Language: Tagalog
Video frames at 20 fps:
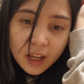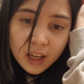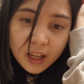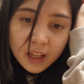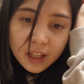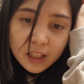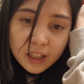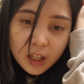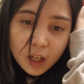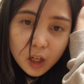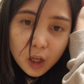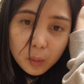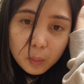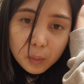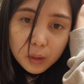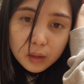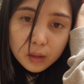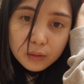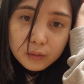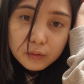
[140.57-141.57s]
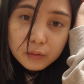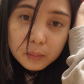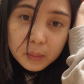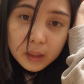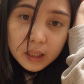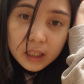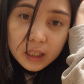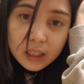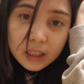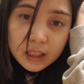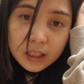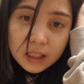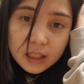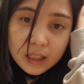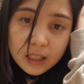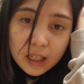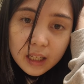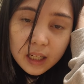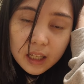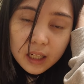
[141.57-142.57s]
and a couple of
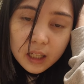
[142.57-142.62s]
minutes